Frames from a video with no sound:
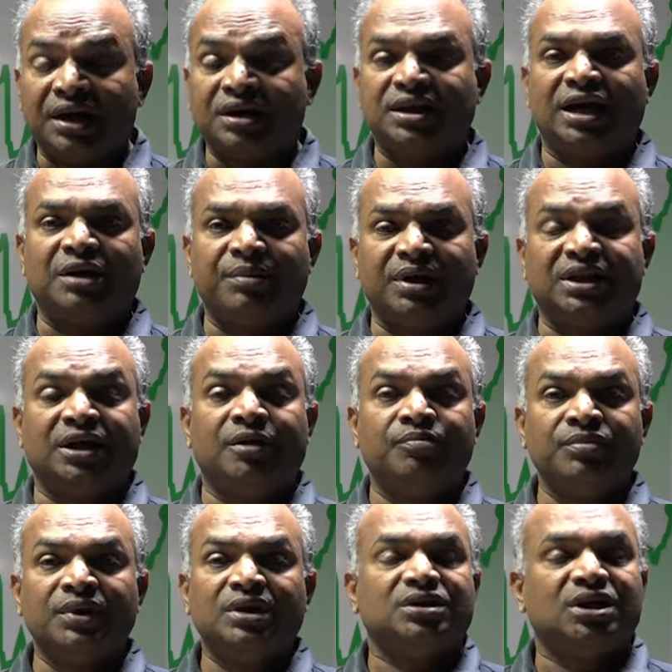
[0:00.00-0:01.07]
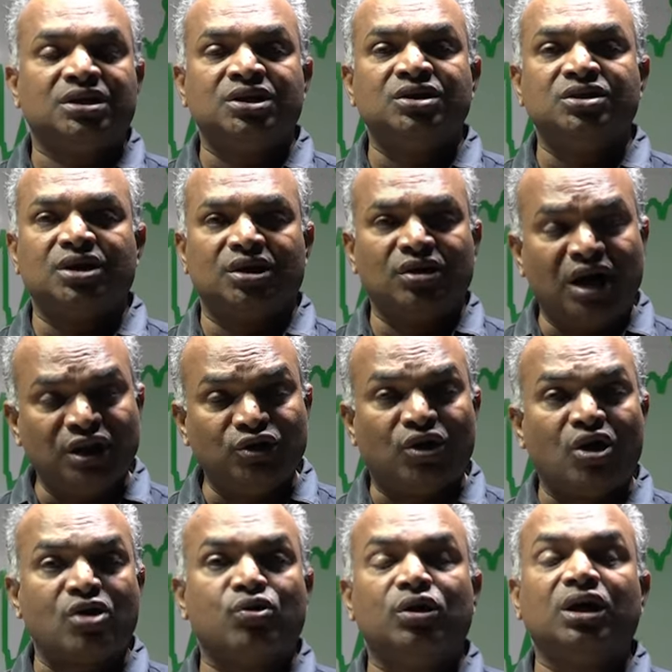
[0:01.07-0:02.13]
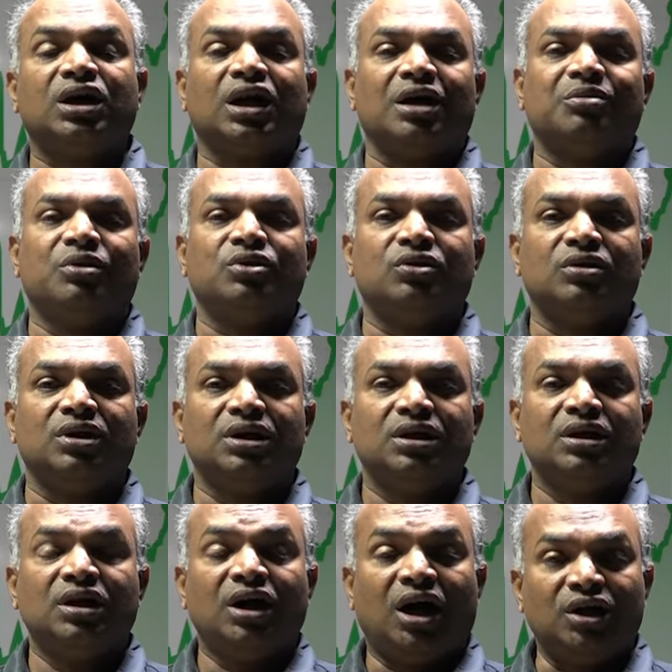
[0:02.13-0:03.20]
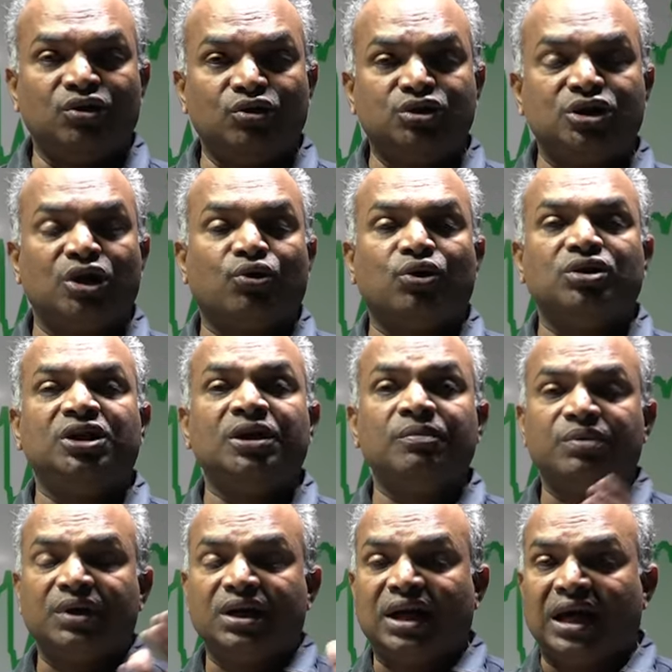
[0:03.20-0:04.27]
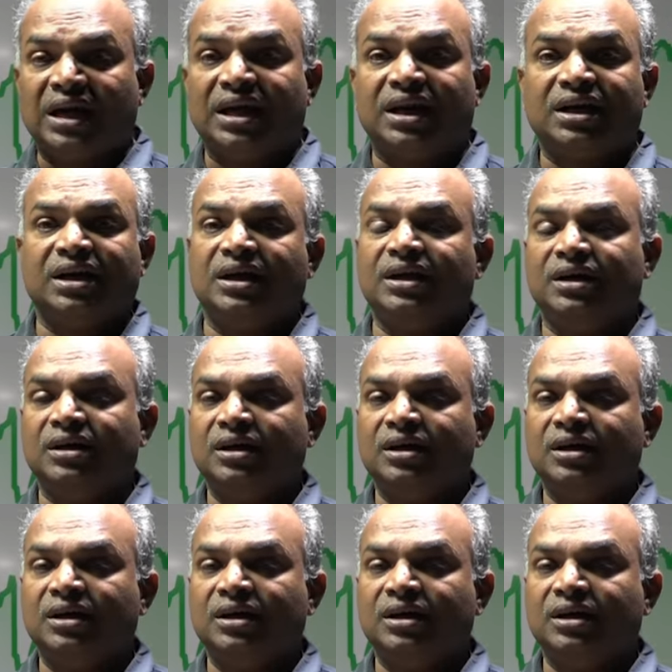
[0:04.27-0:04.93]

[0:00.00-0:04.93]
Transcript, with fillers: అన్న దాని మీద చర్చించారు అది ఒక కులిక్కి రాబోతుంది అది వచ్చే కొద్దీ డాలర్కి